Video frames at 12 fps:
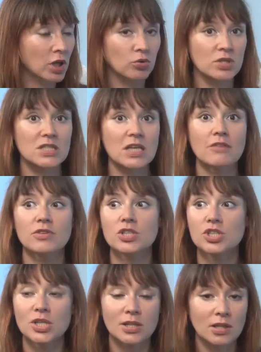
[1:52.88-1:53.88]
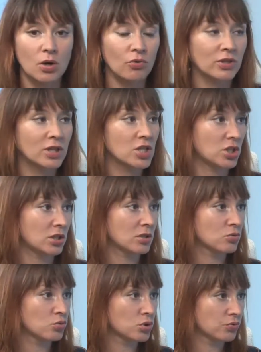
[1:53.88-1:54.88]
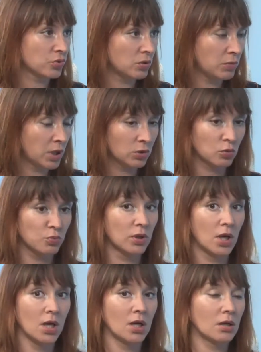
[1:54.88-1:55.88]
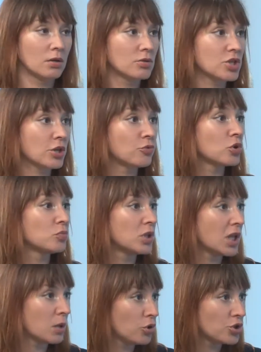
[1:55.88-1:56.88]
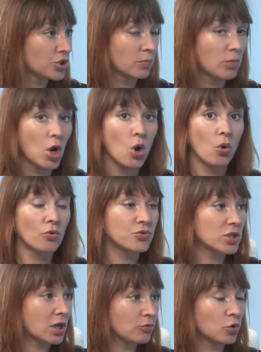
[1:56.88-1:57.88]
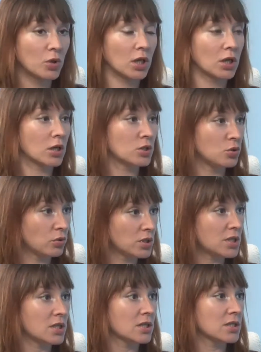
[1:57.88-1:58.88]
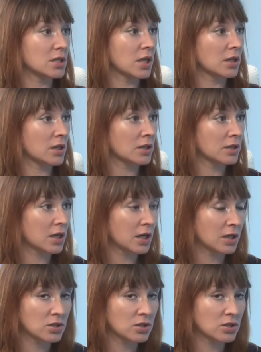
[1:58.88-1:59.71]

мой, который совершенно никакого отношения к искусству не имел, он был э, шофером-дальнобойщиком. Он все равно брал аккордеон и садился, играл на, на